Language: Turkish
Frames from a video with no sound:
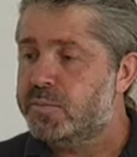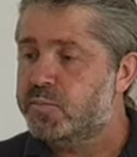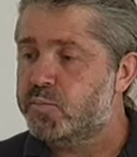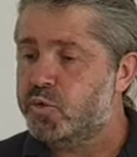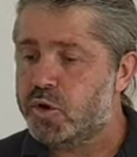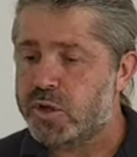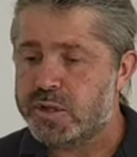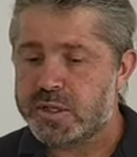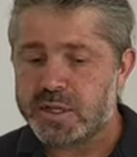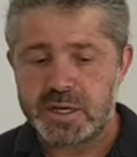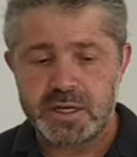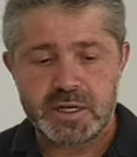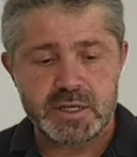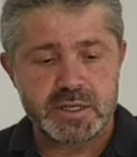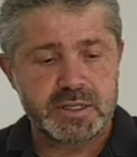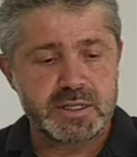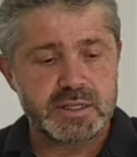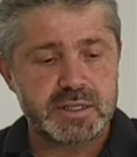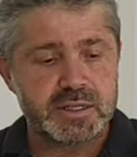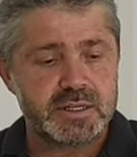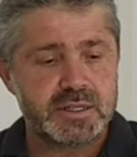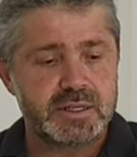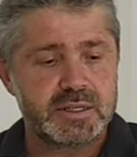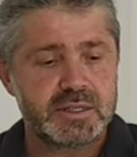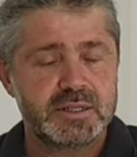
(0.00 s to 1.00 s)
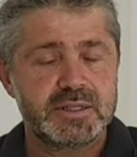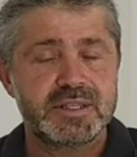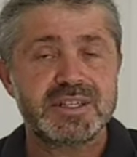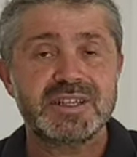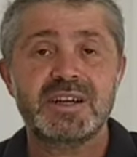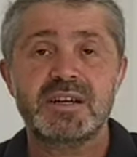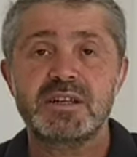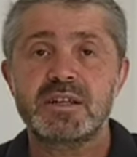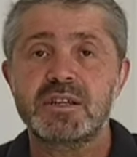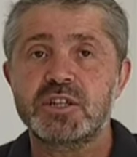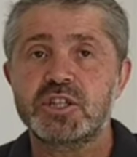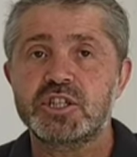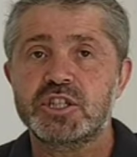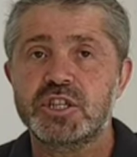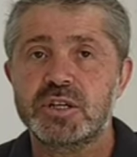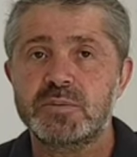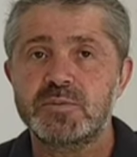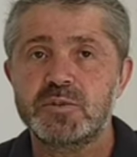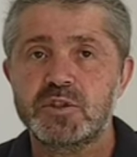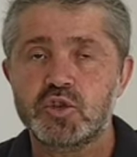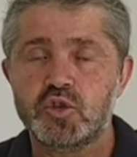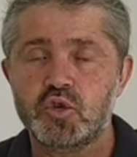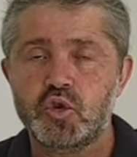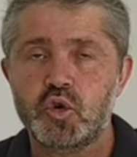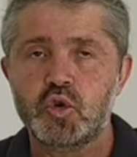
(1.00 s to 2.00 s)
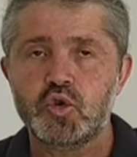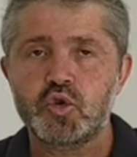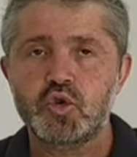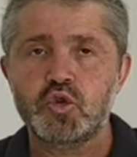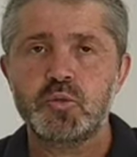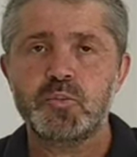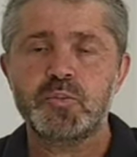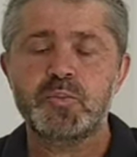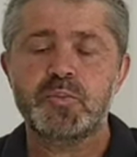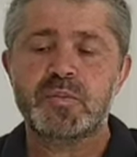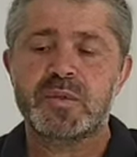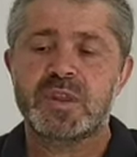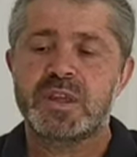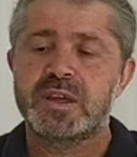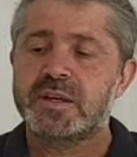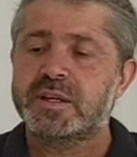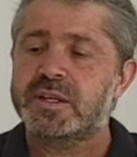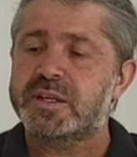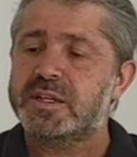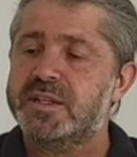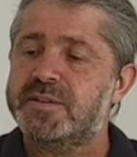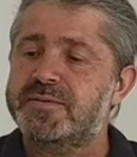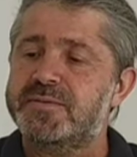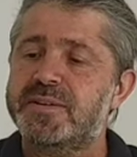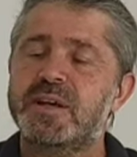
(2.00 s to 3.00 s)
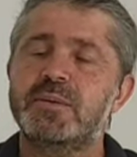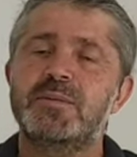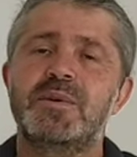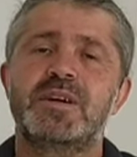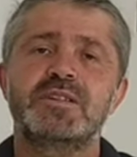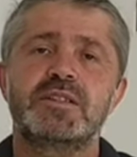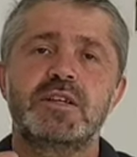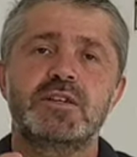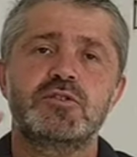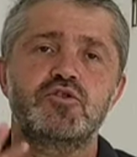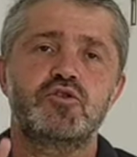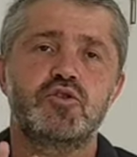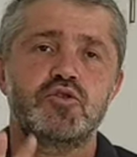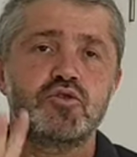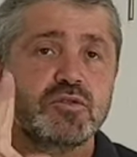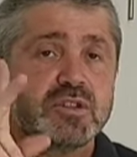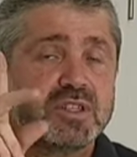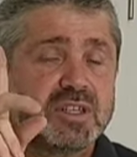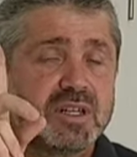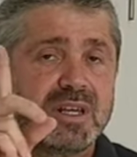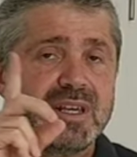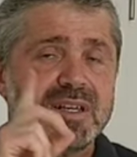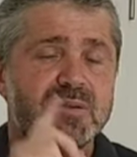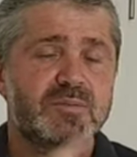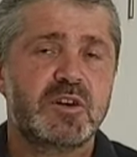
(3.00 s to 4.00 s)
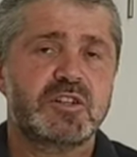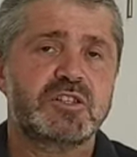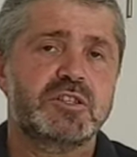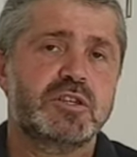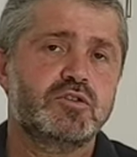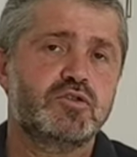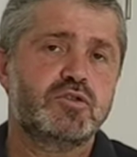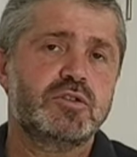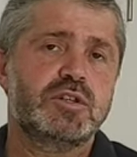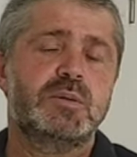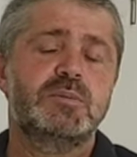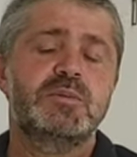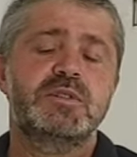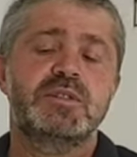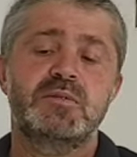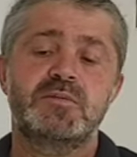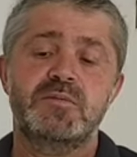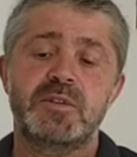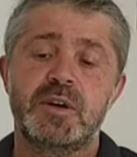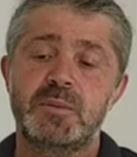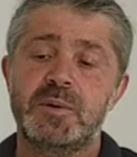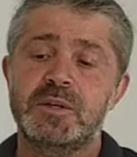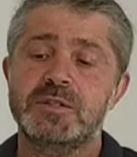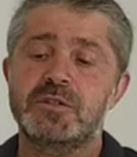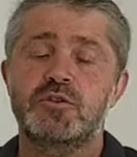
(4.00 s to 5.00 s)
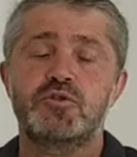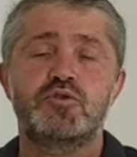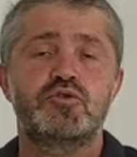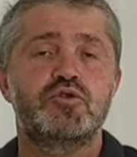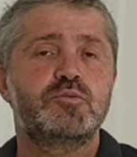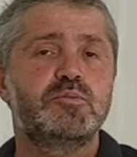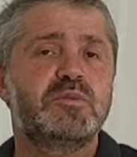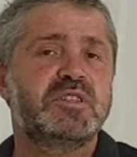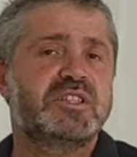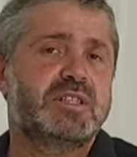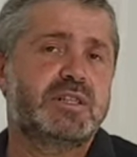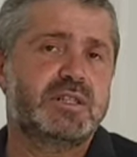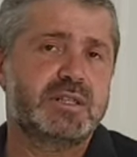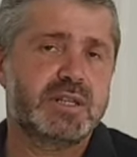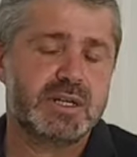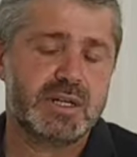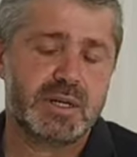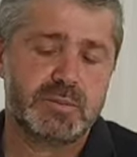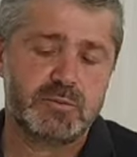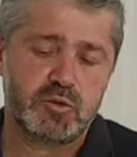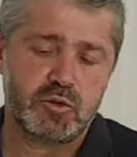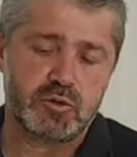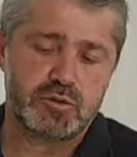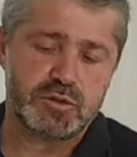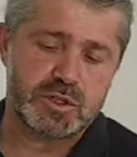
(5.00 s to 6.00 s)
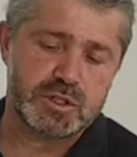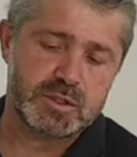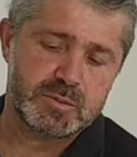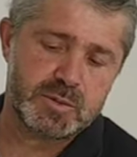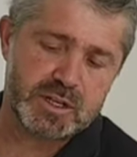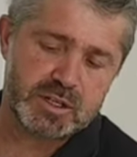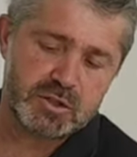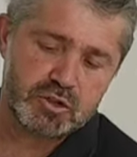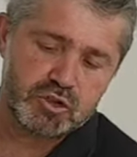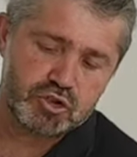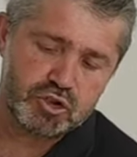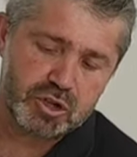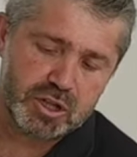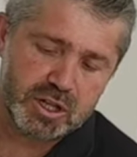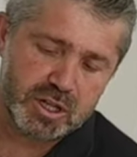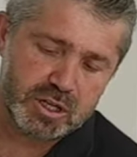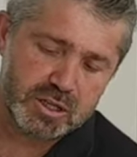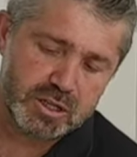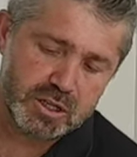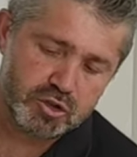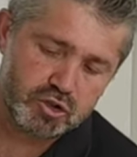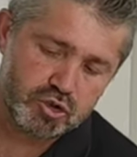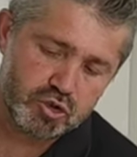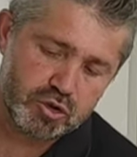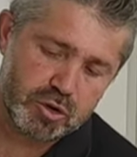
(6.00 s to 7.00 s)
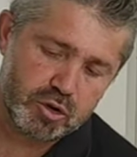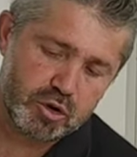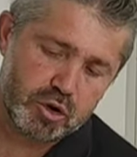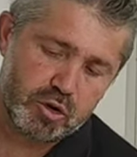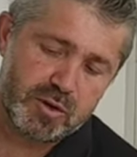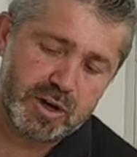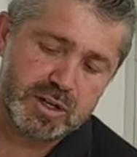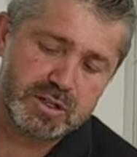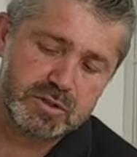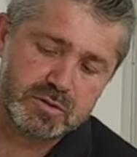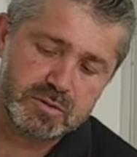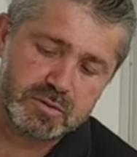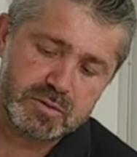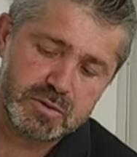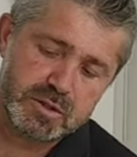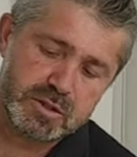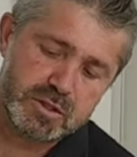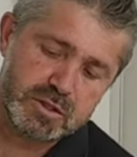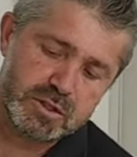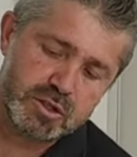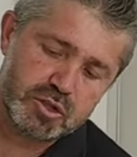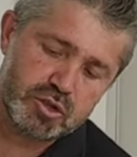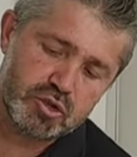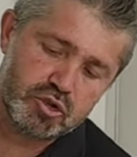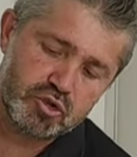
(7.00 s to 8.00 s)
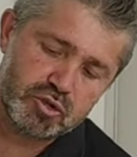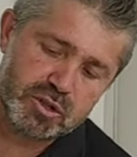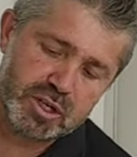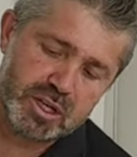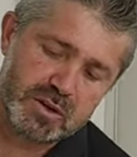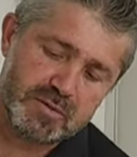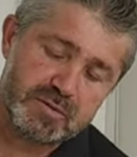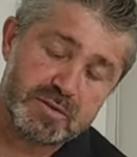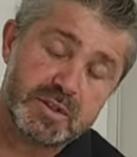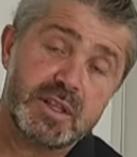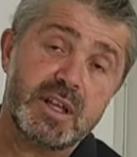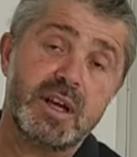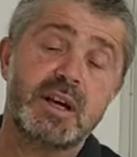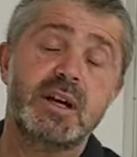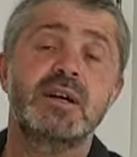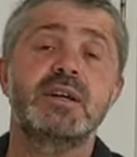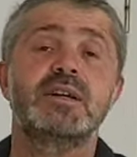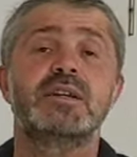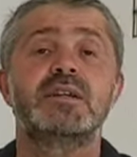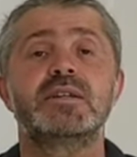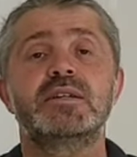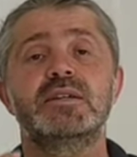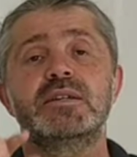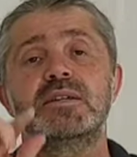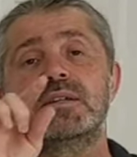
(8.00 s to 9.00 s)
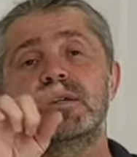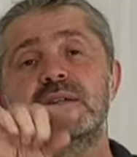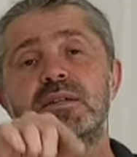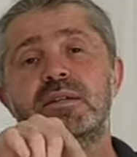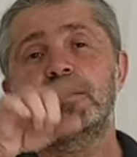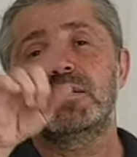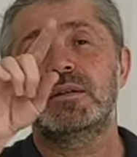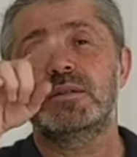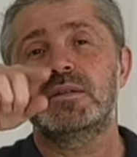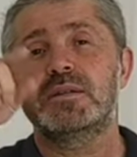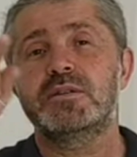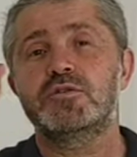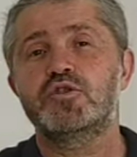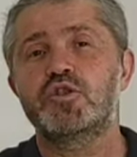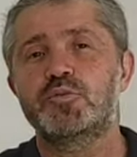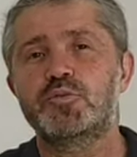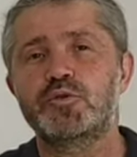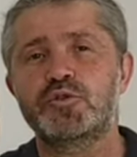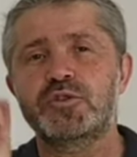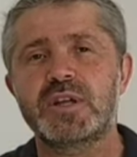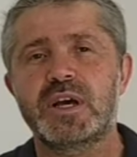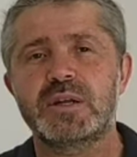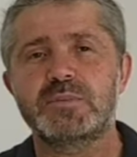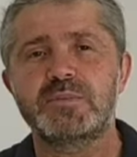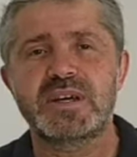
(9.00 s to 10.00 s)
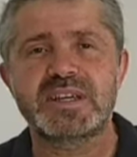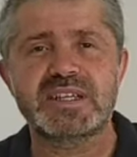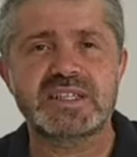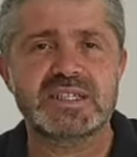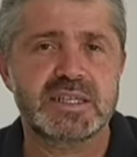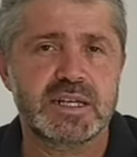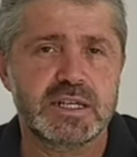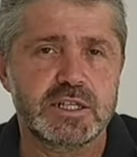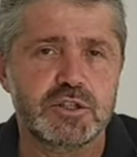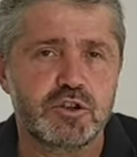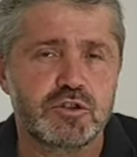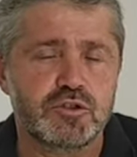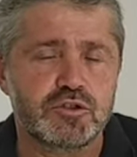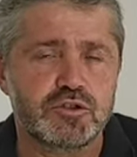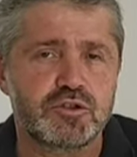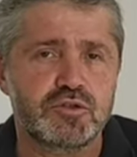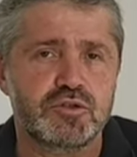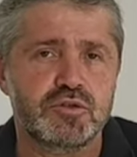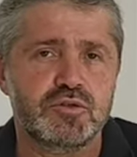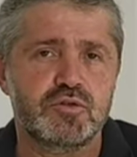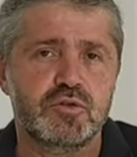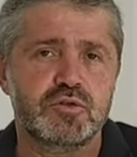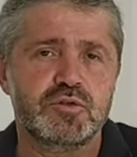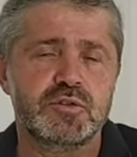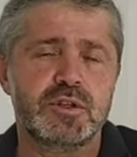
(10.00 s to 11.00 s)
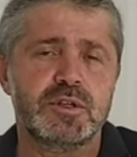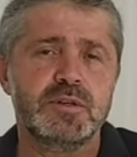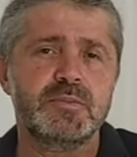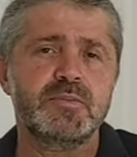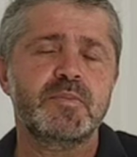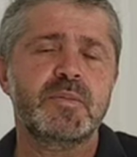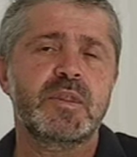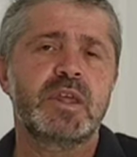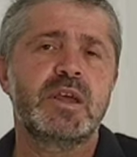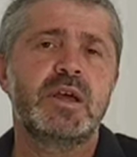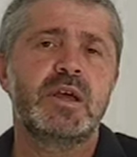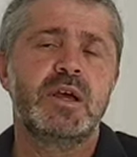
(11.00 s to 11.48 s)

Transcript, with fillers: Burada e, dikkat edeceğimiz konu e, fermentasyonun yine ilk başta söylemiştim fermentasyon bittiğinden emin olacağız. Bakın şuralarda şöyle kovan e, şu tarafında e, köpüklenme izleri görürsünüz dostlarım.